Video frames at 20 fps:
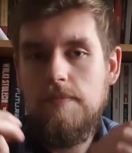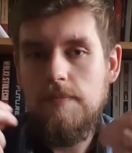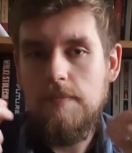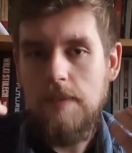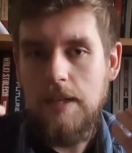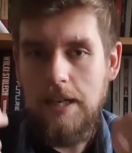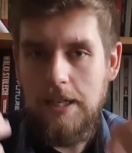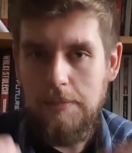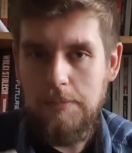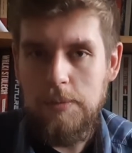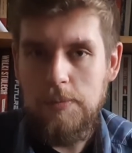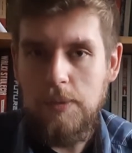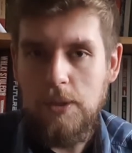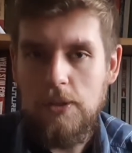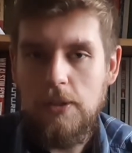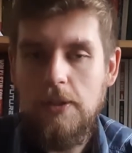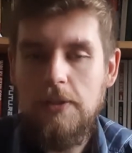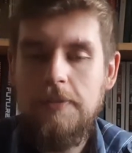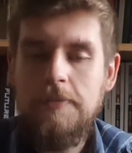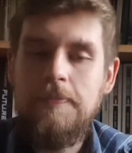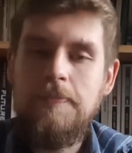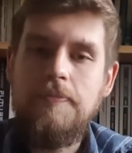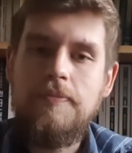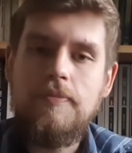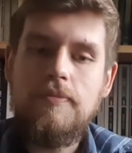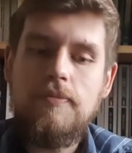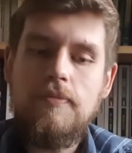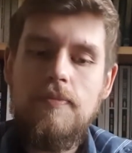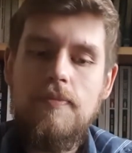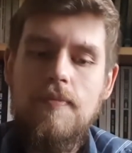Ale mimo to
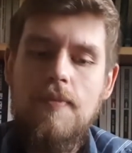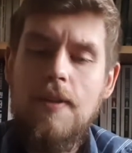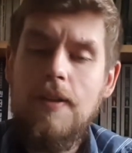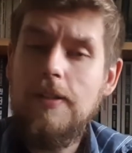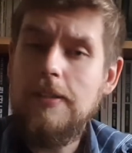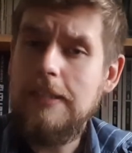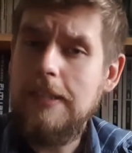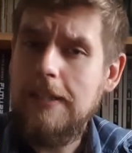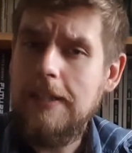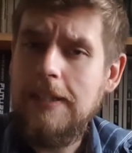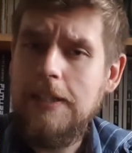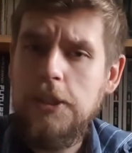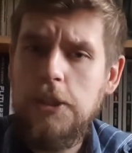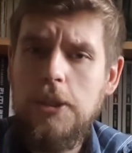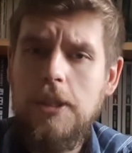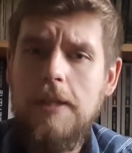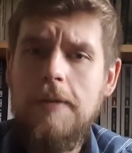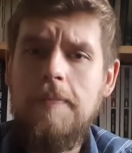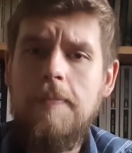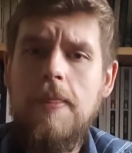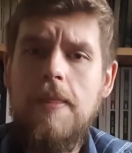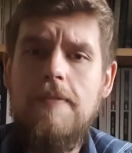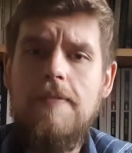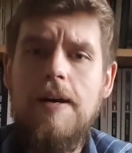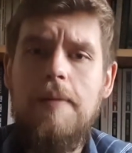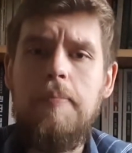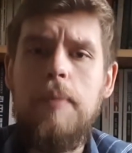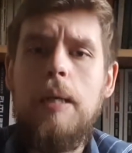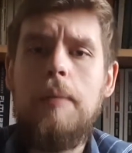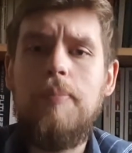serdecznie
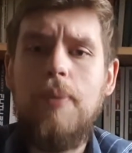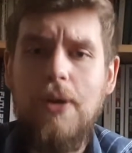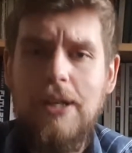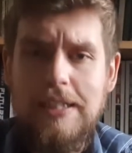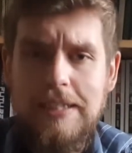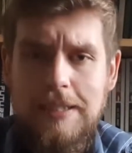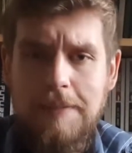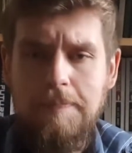Wam polecam.